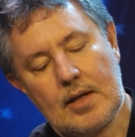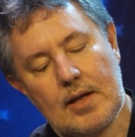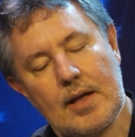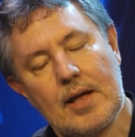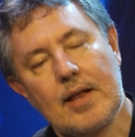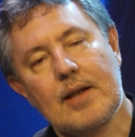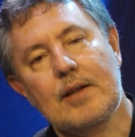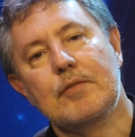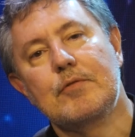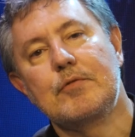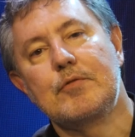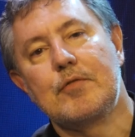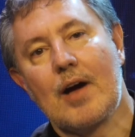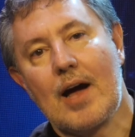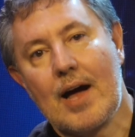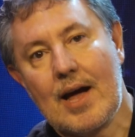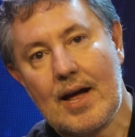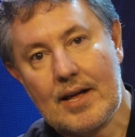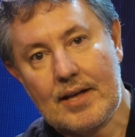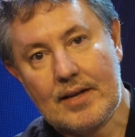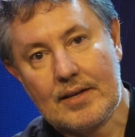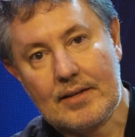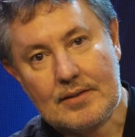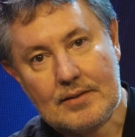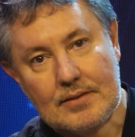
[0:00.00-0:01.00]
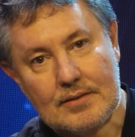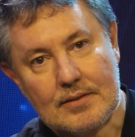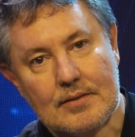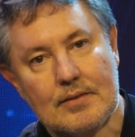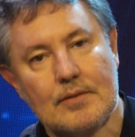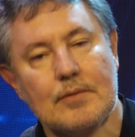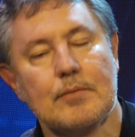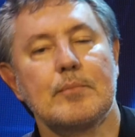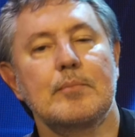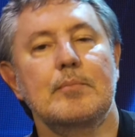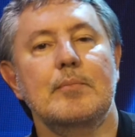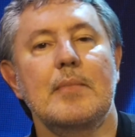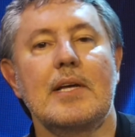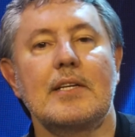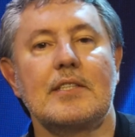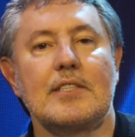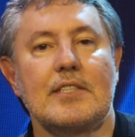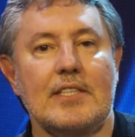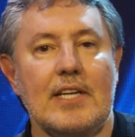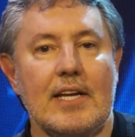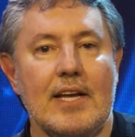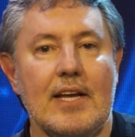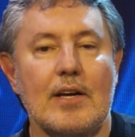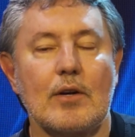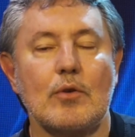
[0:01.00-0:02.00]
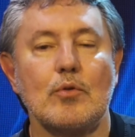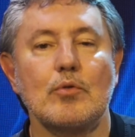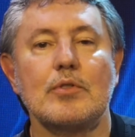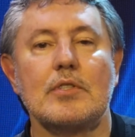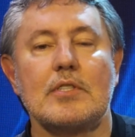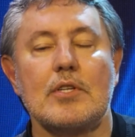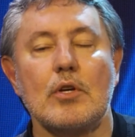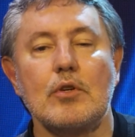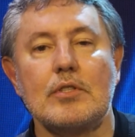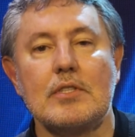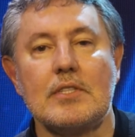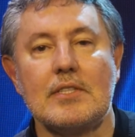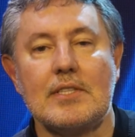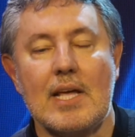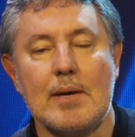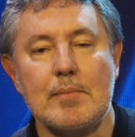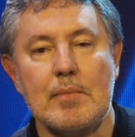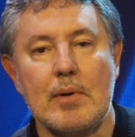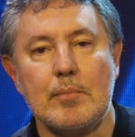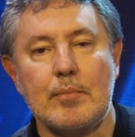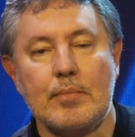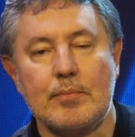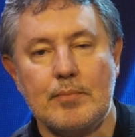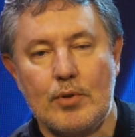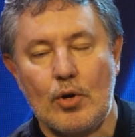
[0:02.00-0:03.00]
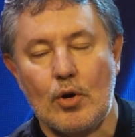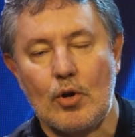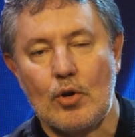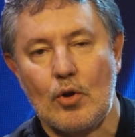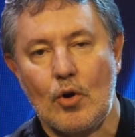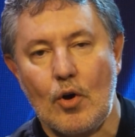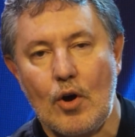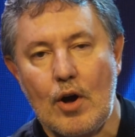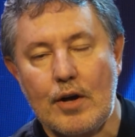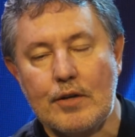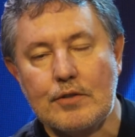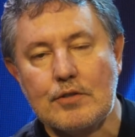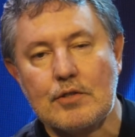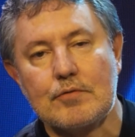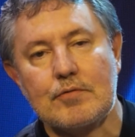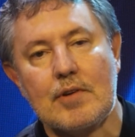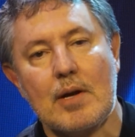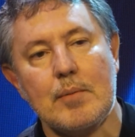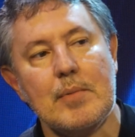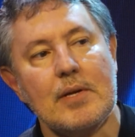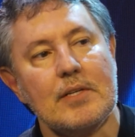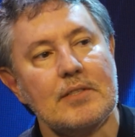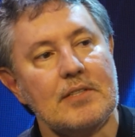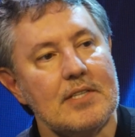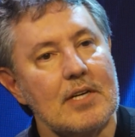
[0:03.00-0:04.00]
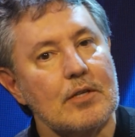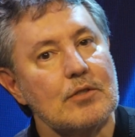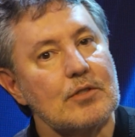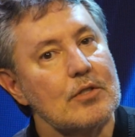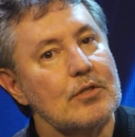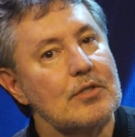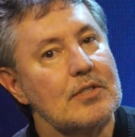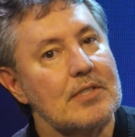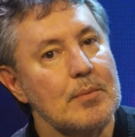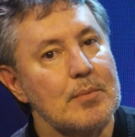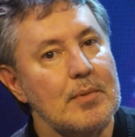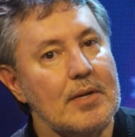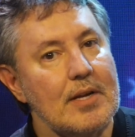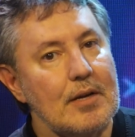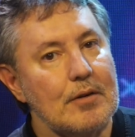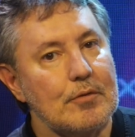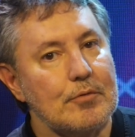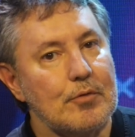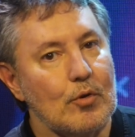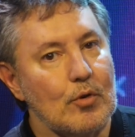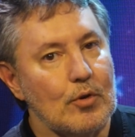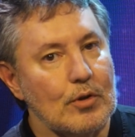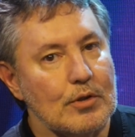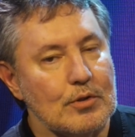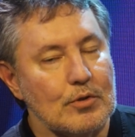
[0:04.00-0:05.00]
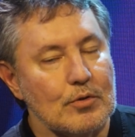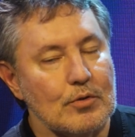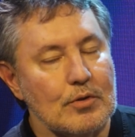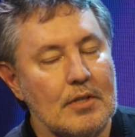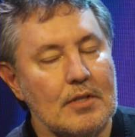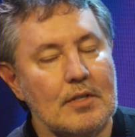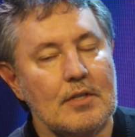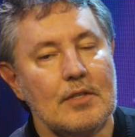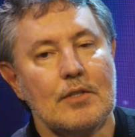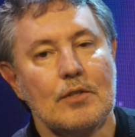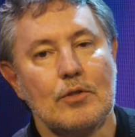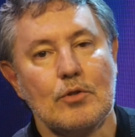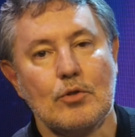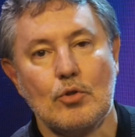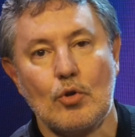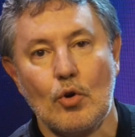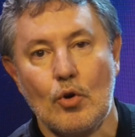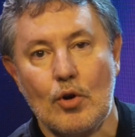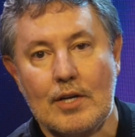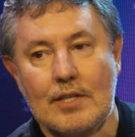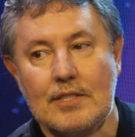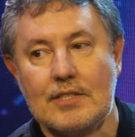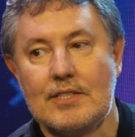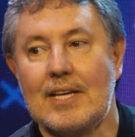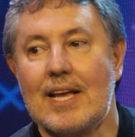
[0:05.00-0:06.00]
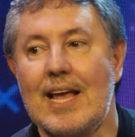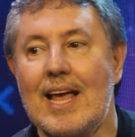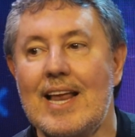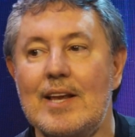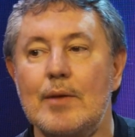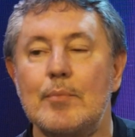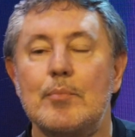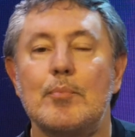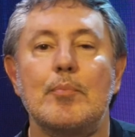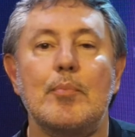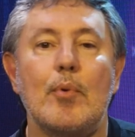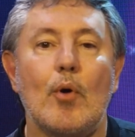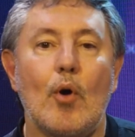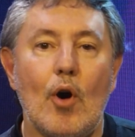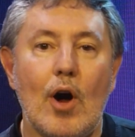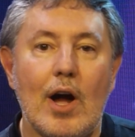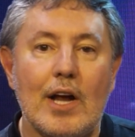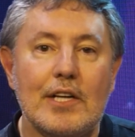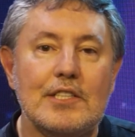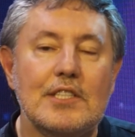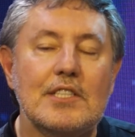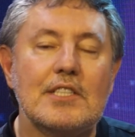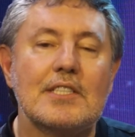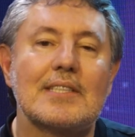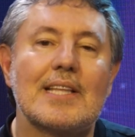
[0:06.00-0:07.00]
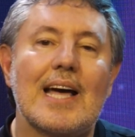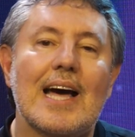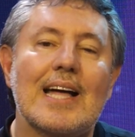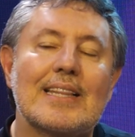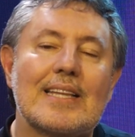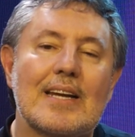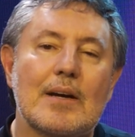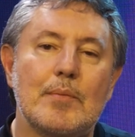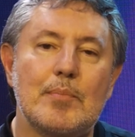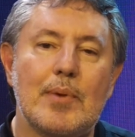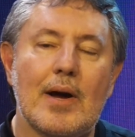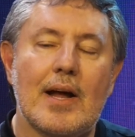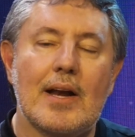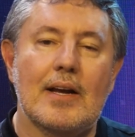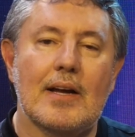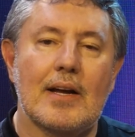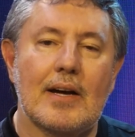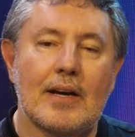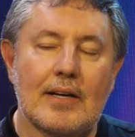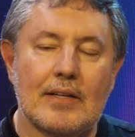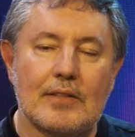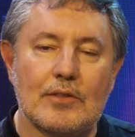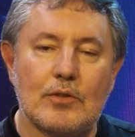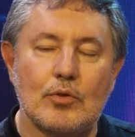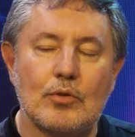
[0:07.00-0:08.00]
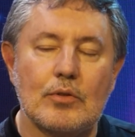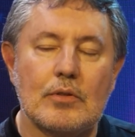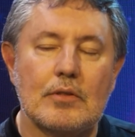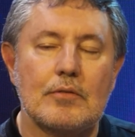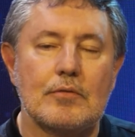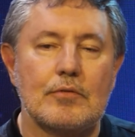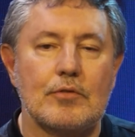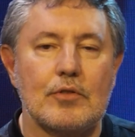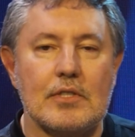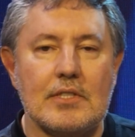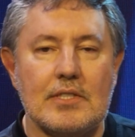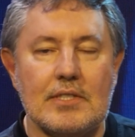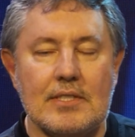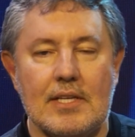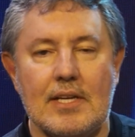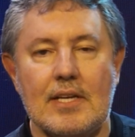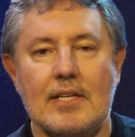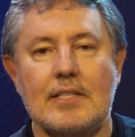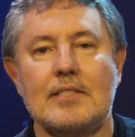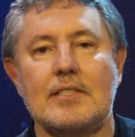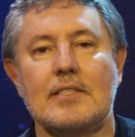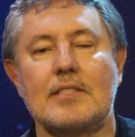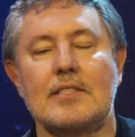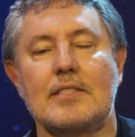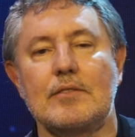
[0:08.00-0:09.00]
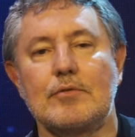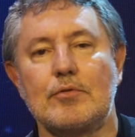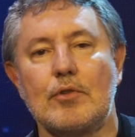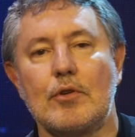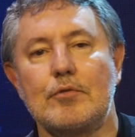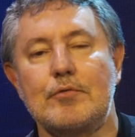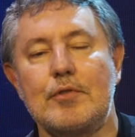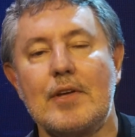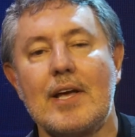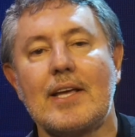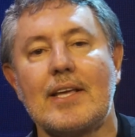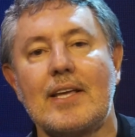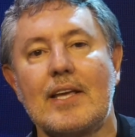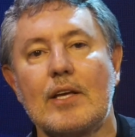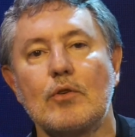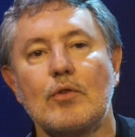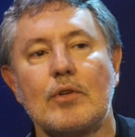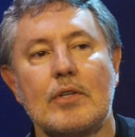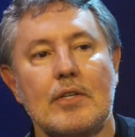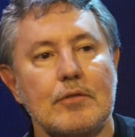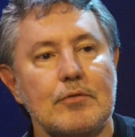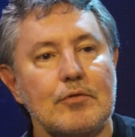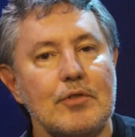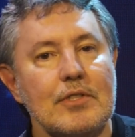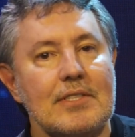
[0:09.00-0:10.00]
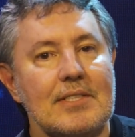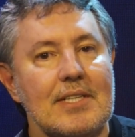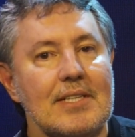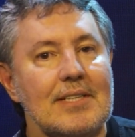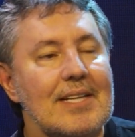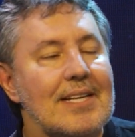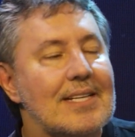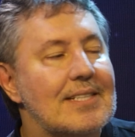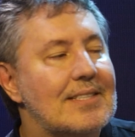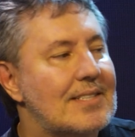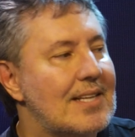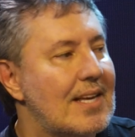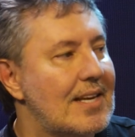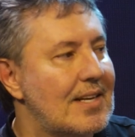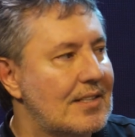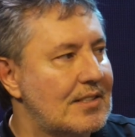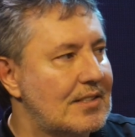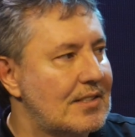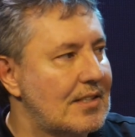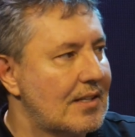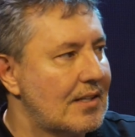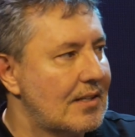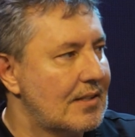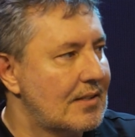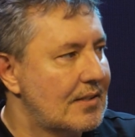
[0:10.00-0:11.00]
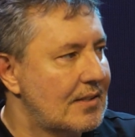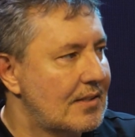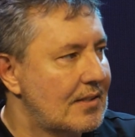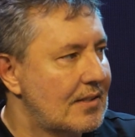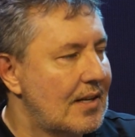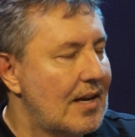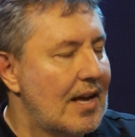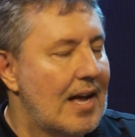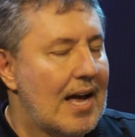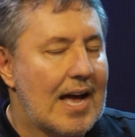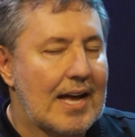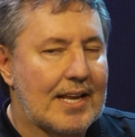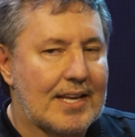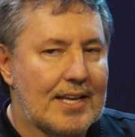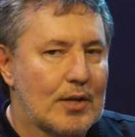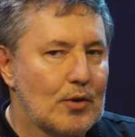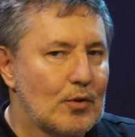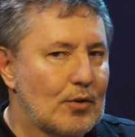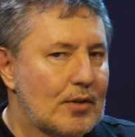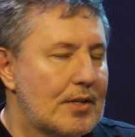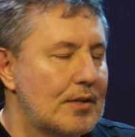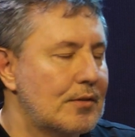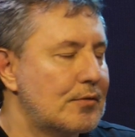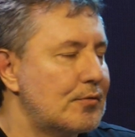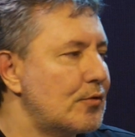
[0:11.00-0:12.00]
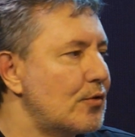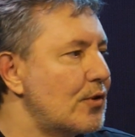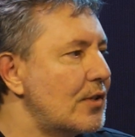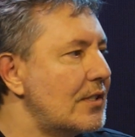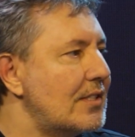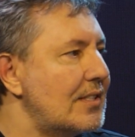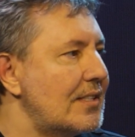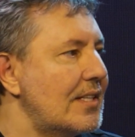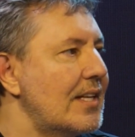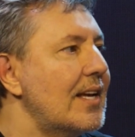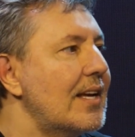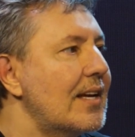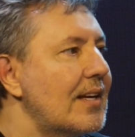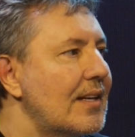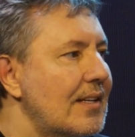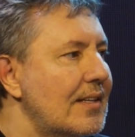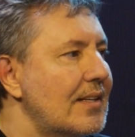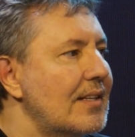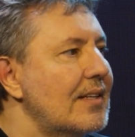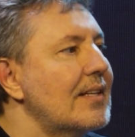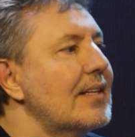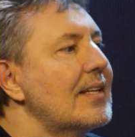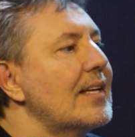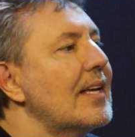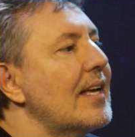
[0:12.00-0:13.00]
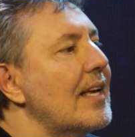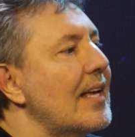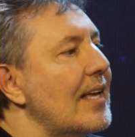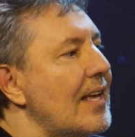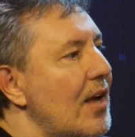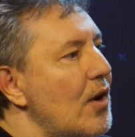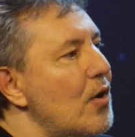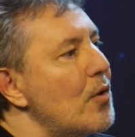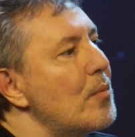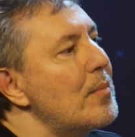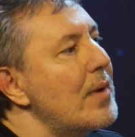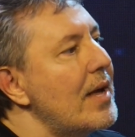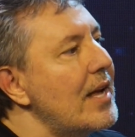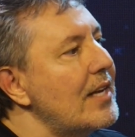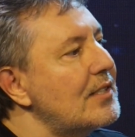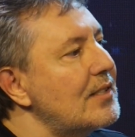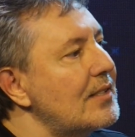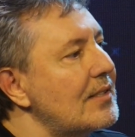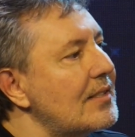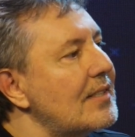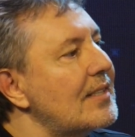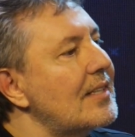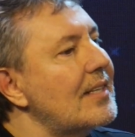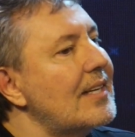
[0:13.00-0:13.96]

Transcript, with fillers: ele vai mexer com o seu sistema biológico, vai mexer com o seu sistema nervoso. Dois, ele pode estar atrapalhando você de desenvolver aquilo que você deseja, aquilo que você realmente